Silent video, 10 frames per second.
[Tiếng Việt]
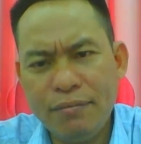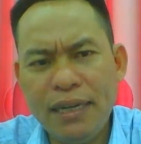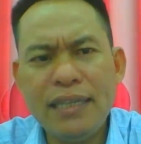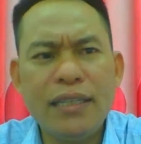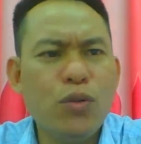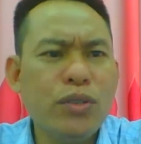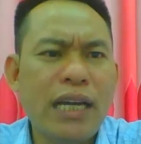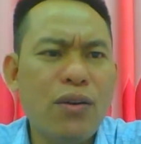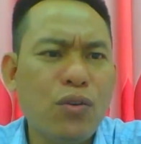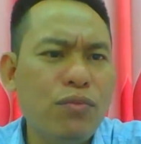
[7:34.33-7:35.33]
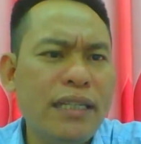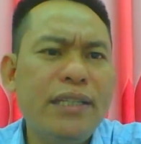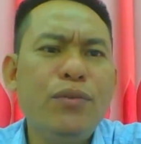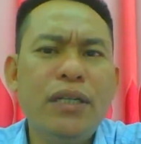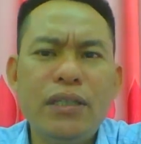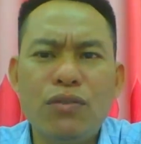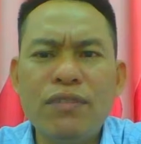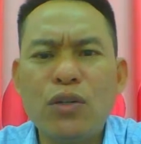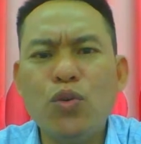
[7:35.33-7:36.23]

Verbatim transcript: bây giờ dù sao cũng là nhiều người cũng ăn